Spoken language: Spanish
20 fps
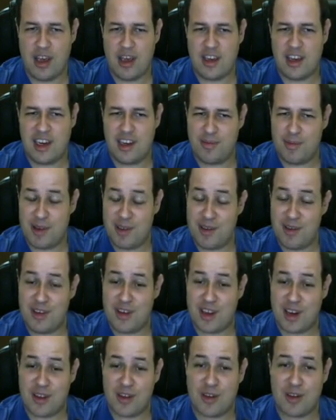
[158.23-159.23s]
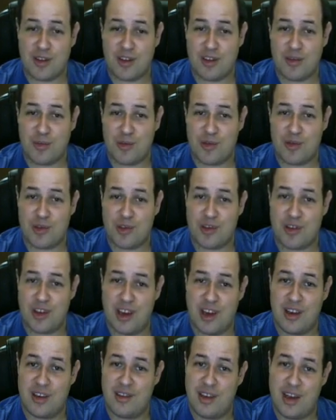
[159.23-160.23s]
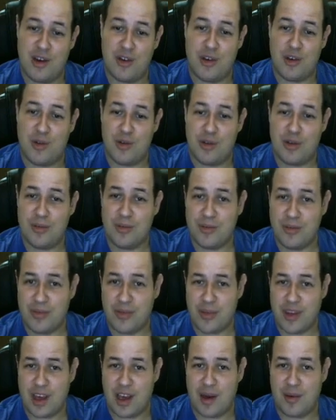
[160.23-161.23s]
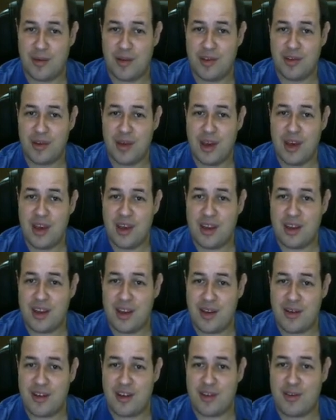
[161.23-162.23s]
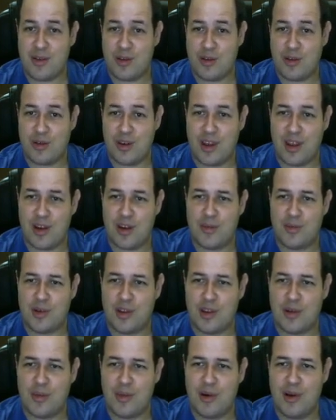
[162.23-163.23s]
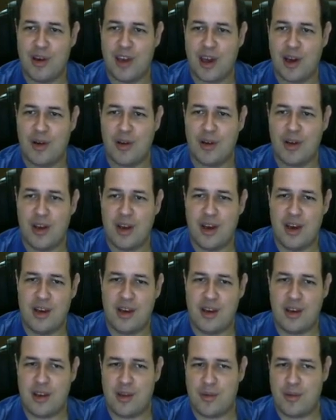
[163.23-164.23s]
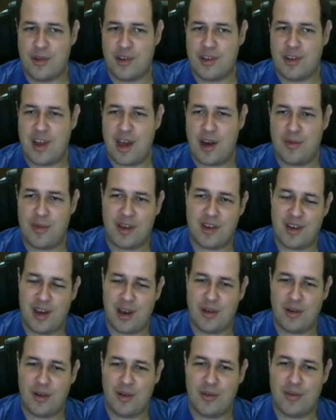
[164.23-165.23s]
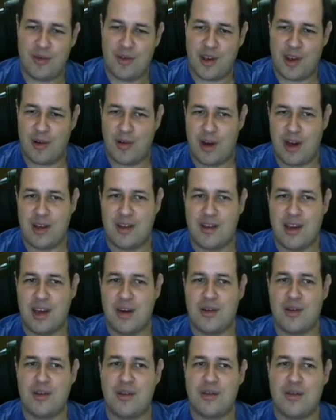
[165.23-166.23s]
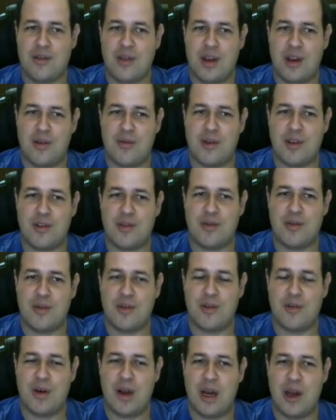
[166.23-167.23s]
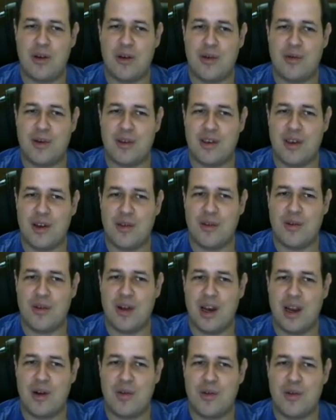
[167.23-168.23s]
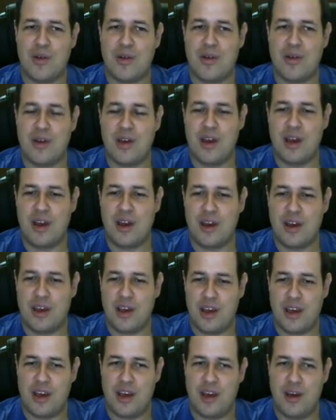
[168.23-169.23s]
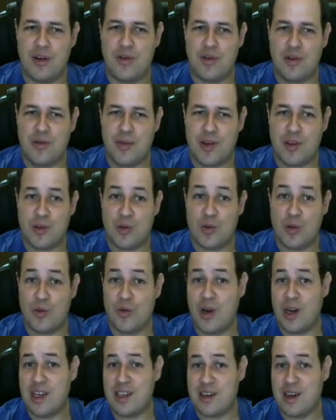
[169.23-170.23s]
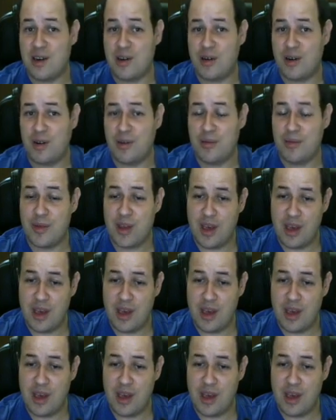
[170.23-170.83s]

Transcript: El espacio discreto con dos puntos 0 eh, y 1, digamos, tiene una estructura de grupo topológico. 0 pues más 0 igual a 0, 0 más 1 igual a 1 más 0 igual a 1, y 1 más 1 igual a 0, ¿no?